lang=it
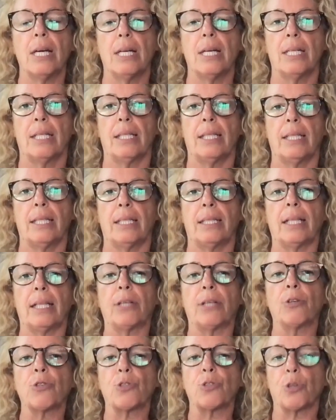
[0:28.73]
eh,
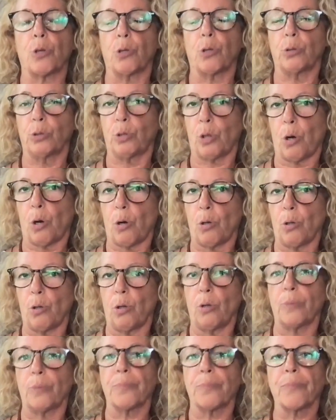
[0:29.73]
dal nostro
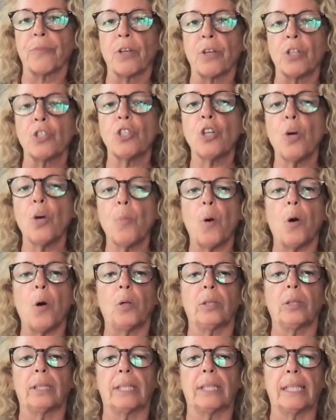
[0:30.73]
controllo. Sono
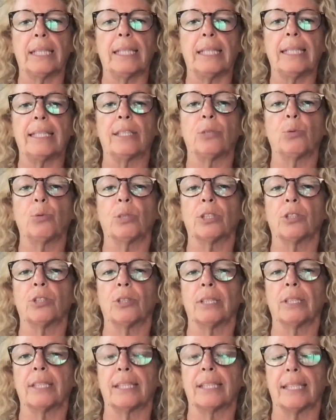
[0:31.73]
molte le
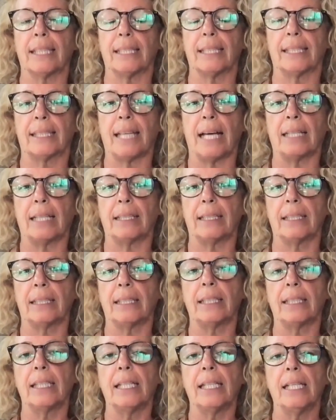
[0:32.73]
situazioni
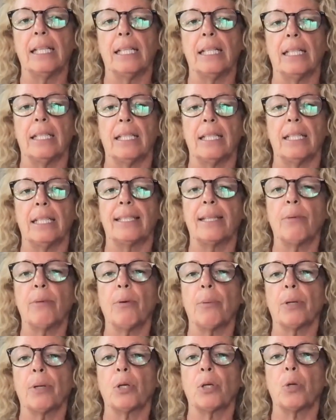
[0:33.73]
stressanti eh,
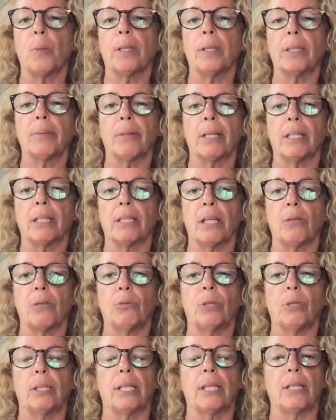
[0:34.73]
siamo preoccupati per la
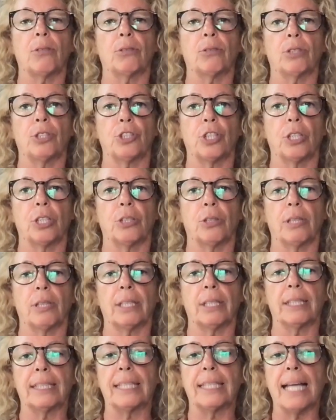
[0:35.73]
salute dei nostri genitori
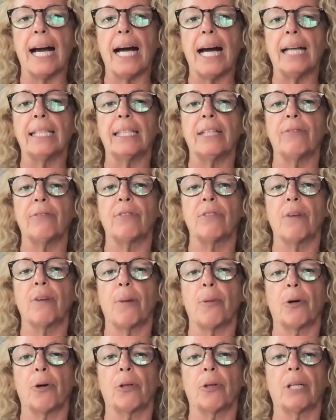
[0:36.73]
anziani e
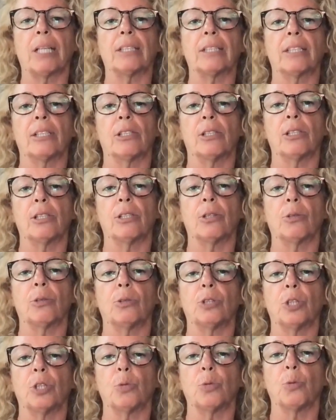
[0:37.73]
viviamo con ansia il
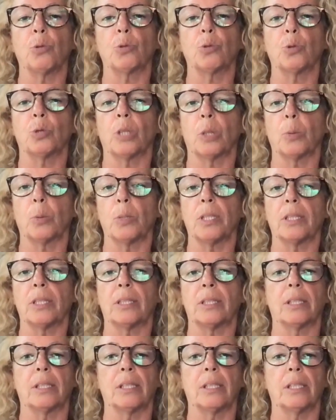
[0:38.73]
continuo
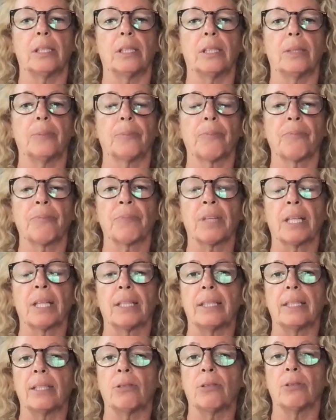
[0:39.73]
susseguirsi
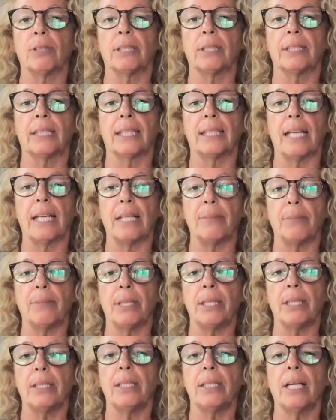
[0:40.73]
di notizie dai
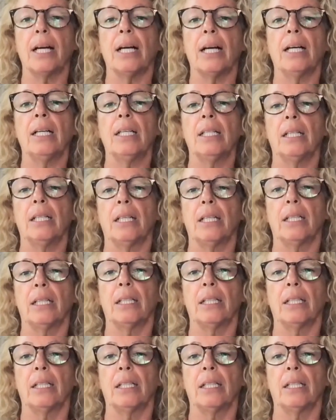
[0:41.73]
media, eh,